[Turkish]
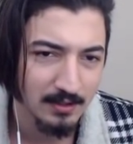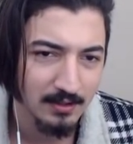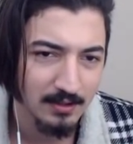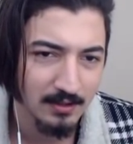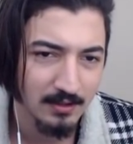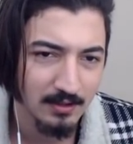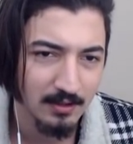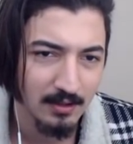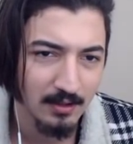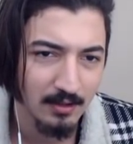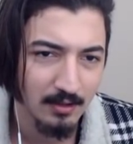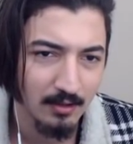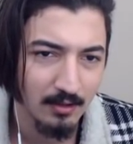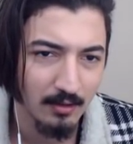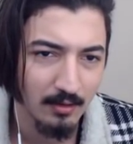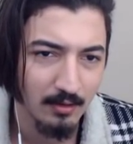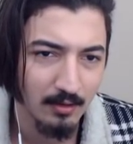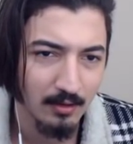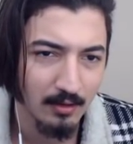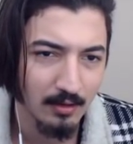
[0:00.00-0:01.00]
ee,
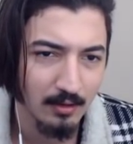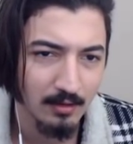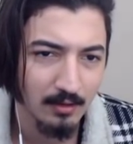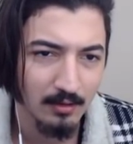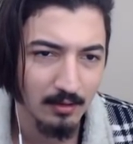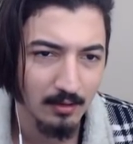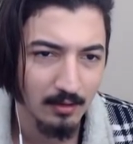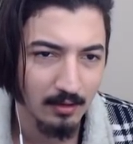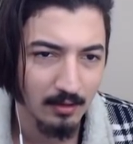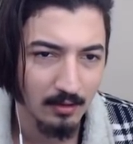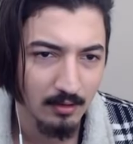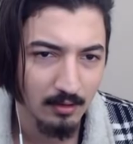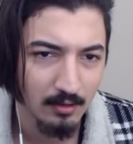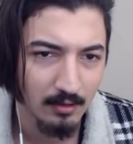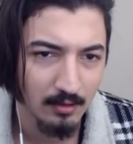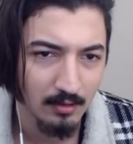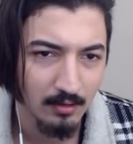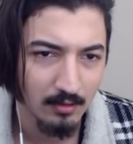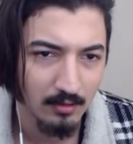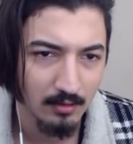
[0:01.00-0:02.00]
16 bin ama uzun
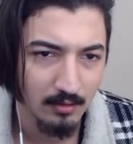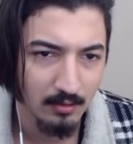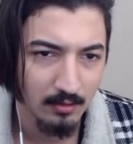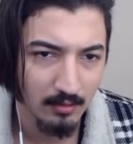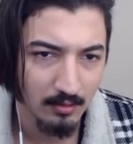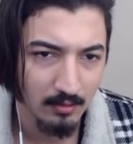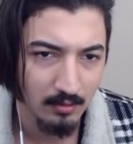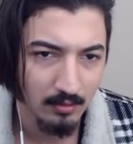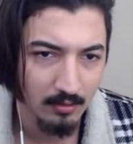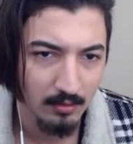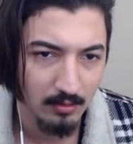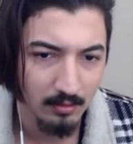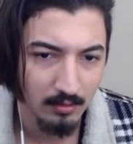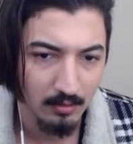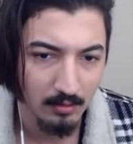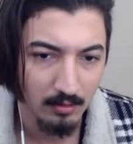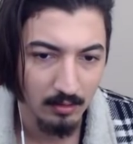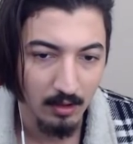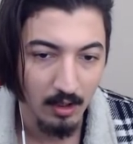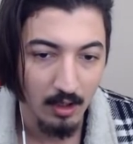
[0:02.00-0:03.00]
zamandır derslerime
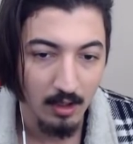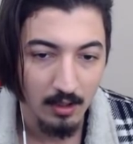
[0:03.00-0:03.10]
çalışıyorum.